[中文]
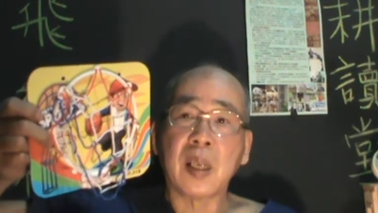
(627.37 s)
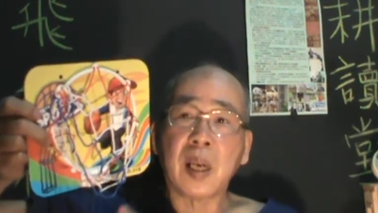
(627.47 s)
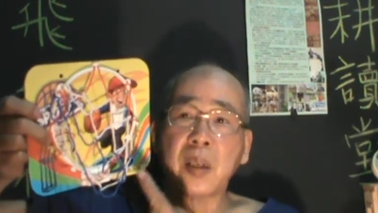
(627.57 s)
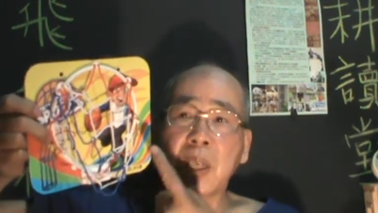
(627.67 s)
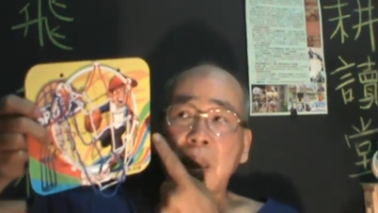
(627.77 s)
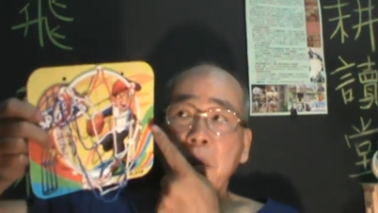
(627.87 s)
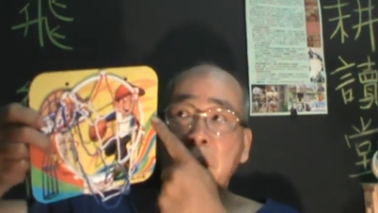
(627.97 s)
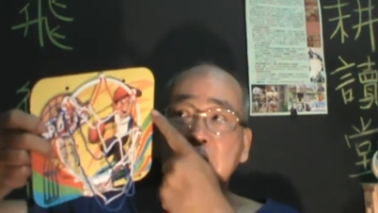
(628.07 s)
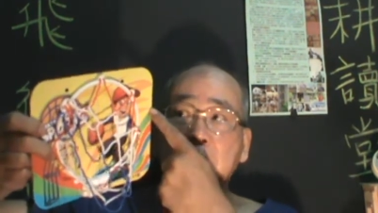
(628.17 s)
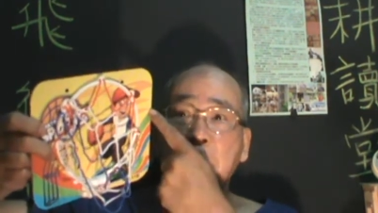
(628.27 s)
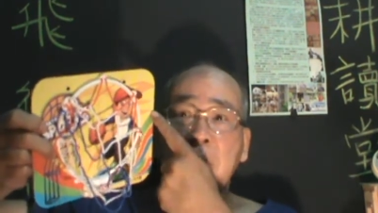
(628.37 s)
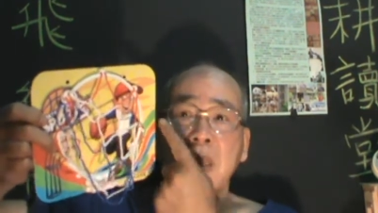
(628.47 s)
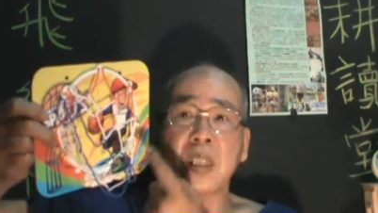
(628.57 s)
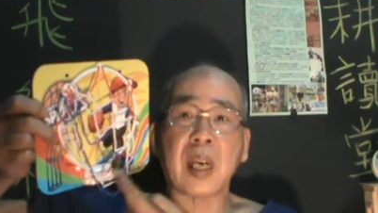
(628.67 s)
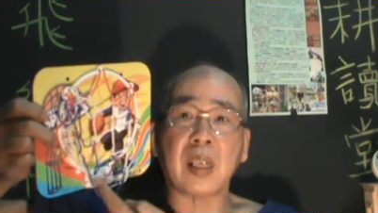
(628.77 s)
好，那你把这个板
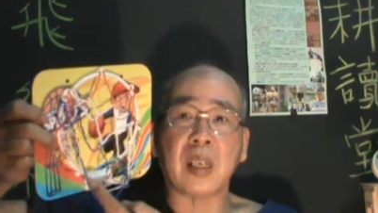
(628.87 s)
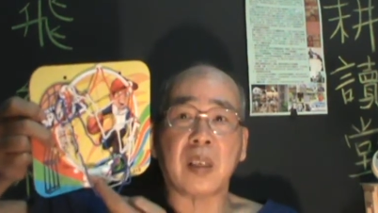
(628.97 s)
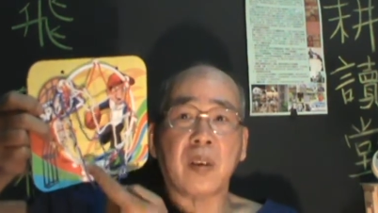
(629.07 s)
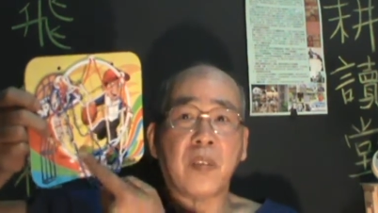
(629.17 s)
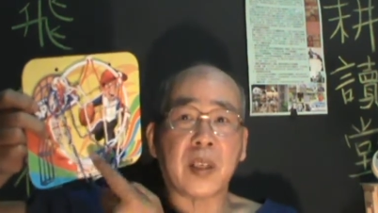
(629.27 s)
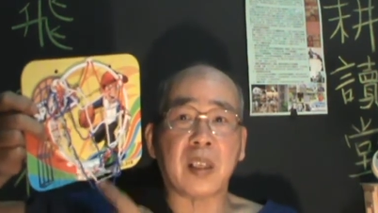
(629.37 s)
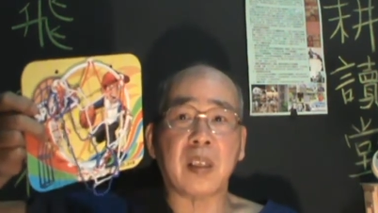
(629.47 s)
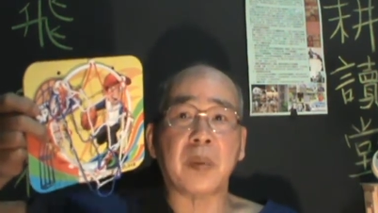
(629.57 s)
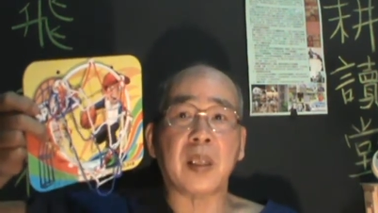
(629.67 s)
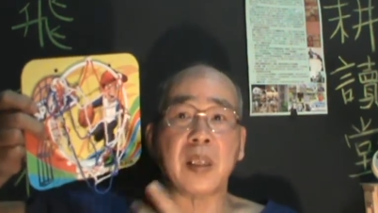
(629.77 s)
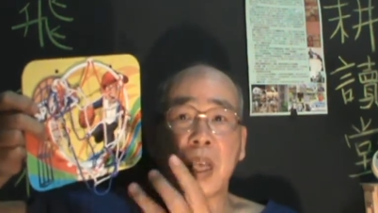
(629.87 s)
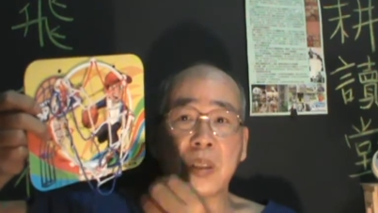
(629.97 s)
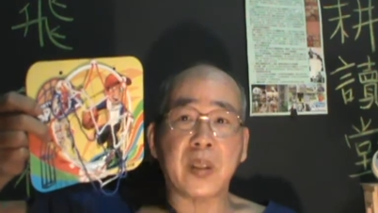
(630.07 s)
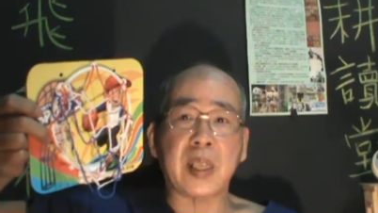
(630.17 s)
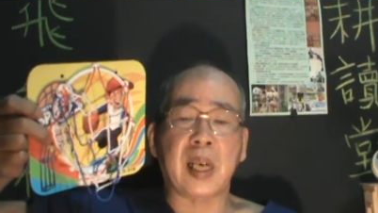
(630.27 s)
子拆掉以后放到那边，篮
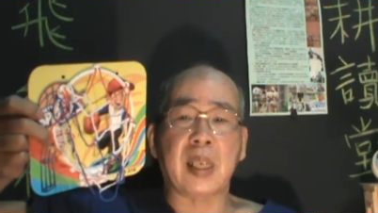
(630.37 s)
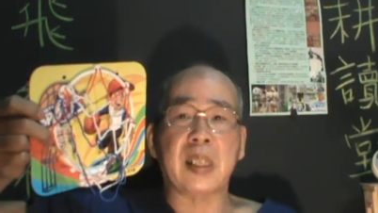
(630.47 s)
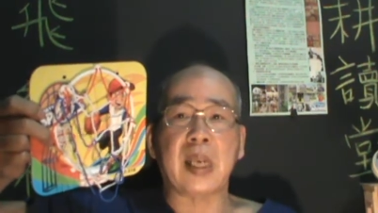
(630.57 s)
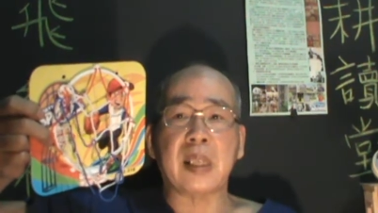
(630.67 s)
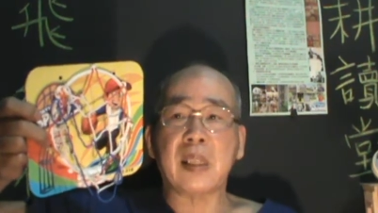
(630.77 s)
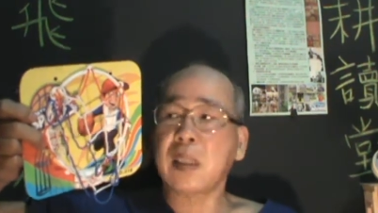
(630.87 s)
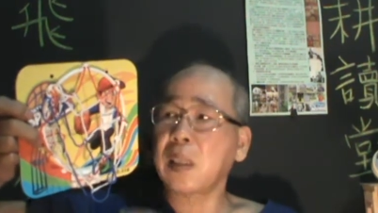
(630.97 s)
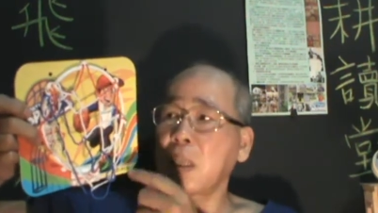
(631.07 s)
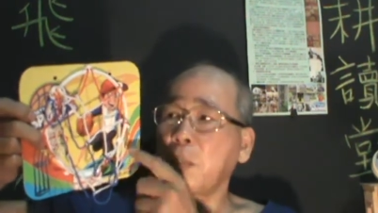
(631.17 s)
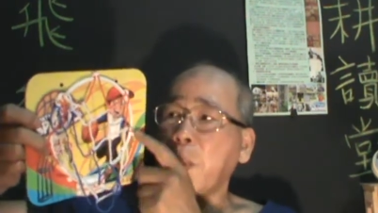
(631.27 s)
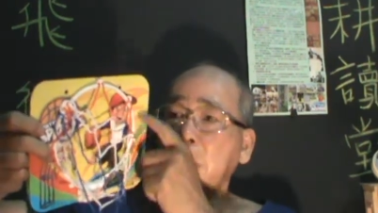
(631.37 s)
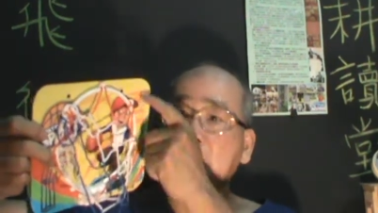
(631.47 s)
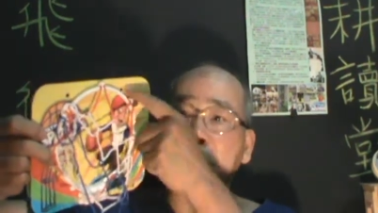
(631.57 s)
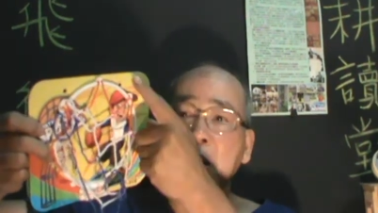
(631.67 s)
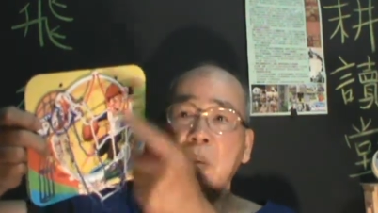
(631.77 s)
球架还在，这个板
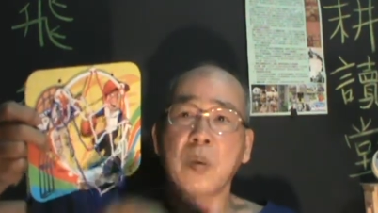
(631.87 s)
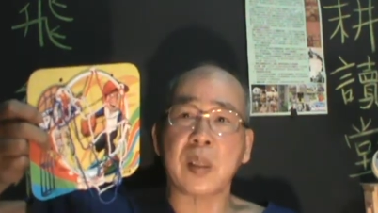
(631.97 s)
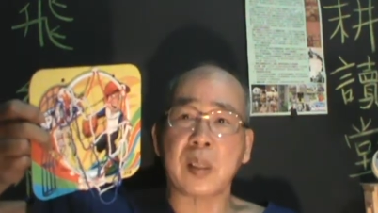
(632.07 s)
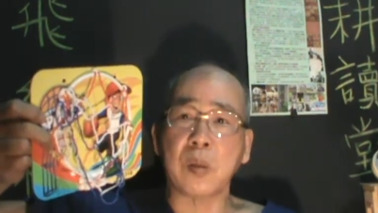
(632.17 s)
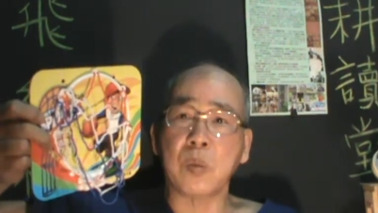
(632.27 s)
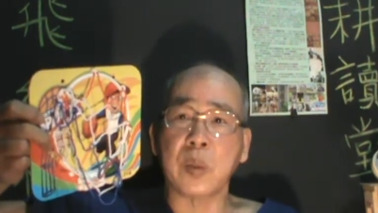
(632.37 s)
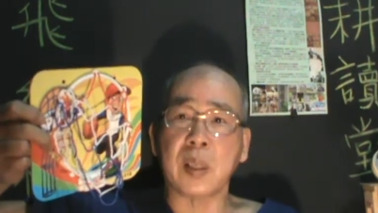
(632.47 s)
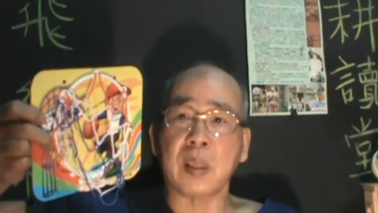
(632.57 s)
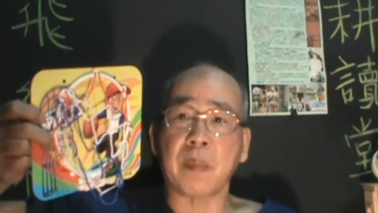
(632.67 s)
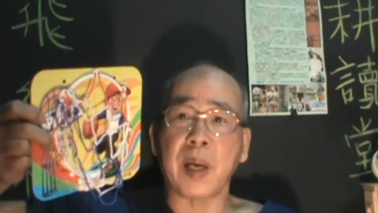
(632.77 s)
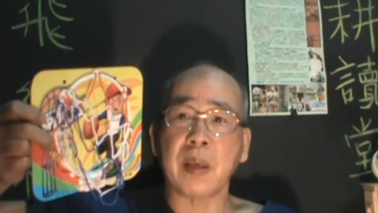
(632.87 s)
子只用螺丝固定的嘛。